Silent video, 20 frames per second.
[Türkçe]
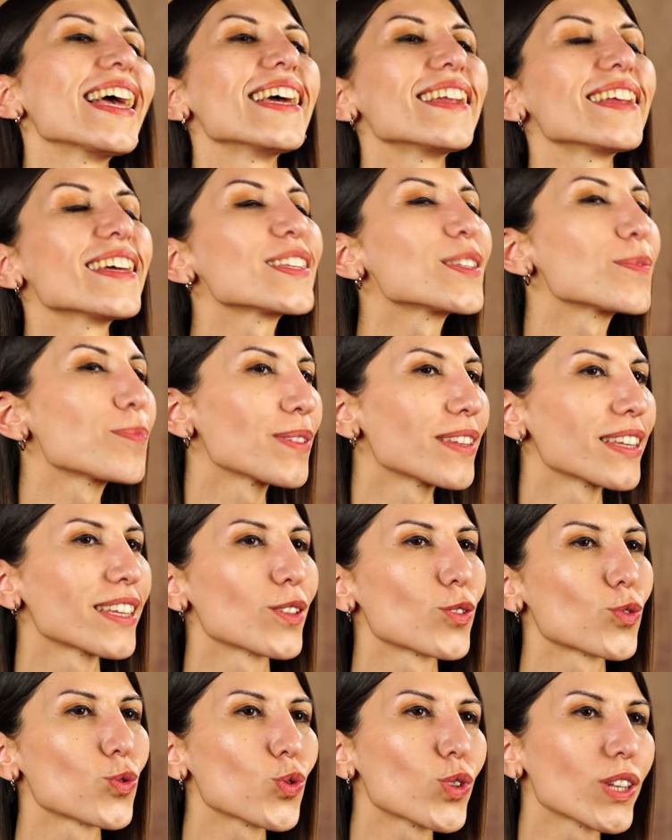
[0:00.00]
HR
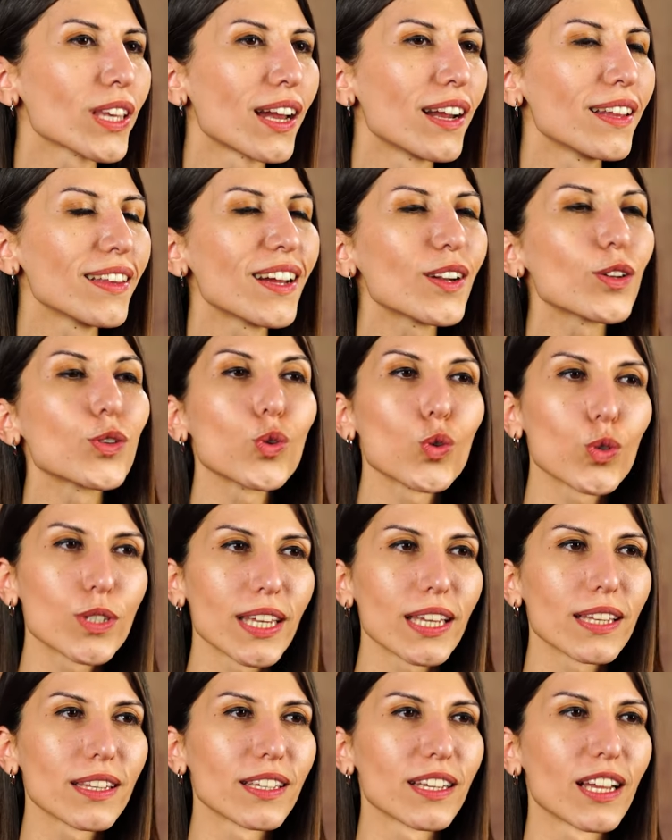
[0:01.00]
tipindeki süngerler
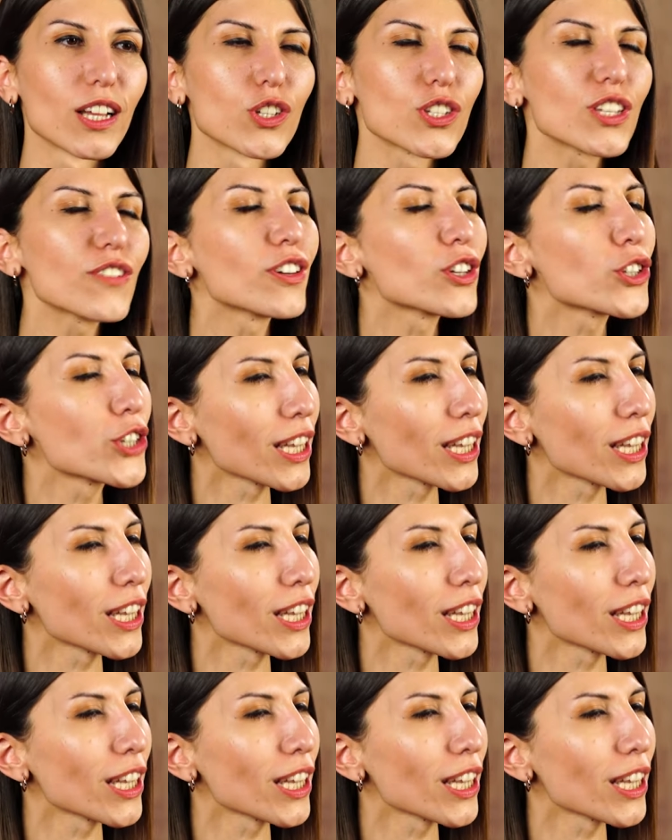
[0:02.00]
yüksek dirençli ve